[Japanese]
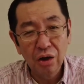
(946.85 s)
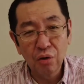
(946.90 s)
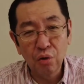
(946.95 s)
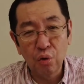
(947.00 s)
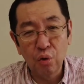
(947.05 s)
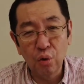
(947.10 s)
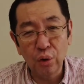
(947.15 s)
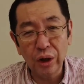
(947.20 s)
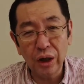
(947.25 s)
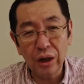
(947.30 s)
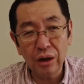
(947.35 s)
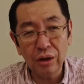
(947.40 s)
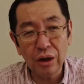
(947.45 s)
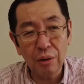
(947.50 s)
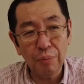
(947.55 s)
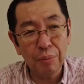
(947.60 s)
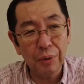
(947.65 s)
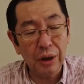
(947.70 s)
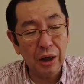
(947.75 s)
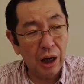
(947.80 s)
これの
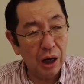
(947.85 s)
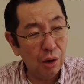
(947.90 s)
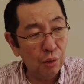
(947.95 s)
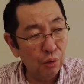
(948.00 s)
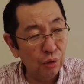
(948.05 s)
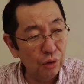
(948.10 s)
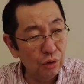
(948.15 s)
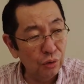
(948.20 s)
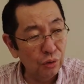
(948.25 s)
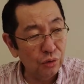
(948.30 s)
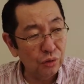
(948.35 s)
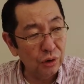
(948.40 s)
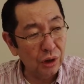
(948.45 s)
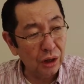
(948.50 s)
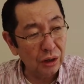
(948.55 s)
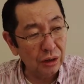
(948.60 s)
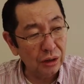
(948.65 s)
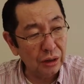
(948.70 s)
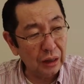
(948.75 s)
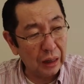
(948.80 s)
やっぱり煽りを食
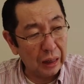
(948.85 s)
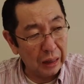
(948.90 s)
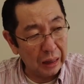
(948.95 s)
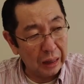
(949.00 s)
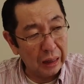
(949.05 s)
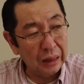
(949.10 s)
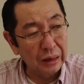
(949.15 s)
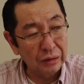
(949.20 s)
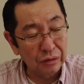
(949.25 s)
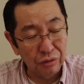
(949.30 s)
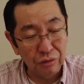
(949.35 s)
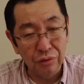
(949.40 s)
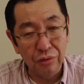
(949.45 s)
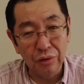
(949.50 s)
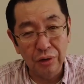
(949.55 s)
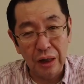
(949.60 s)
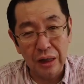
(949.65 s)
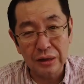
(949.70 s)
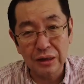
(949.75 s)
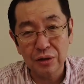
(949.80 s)
らったかなと
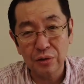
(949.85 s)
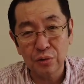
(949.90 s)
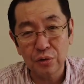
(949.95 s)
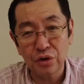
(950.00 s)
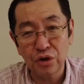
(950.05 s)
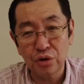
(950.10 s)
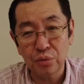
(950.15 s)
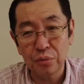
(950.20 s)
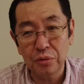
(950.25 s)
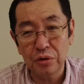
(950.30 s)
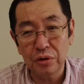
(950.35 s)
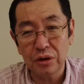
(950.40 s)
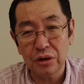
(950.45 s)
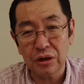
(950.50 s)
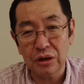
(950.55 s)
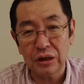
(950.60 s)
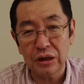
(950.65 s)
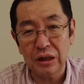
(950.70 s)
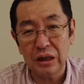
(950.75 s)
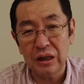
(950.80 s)
あそこ
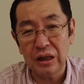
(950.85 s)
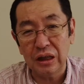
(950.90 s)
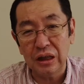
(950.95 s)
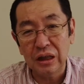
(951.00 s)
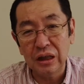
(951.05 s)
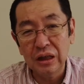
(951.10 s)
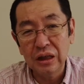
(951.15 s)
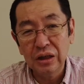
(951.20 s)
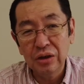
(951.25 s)
スムーズに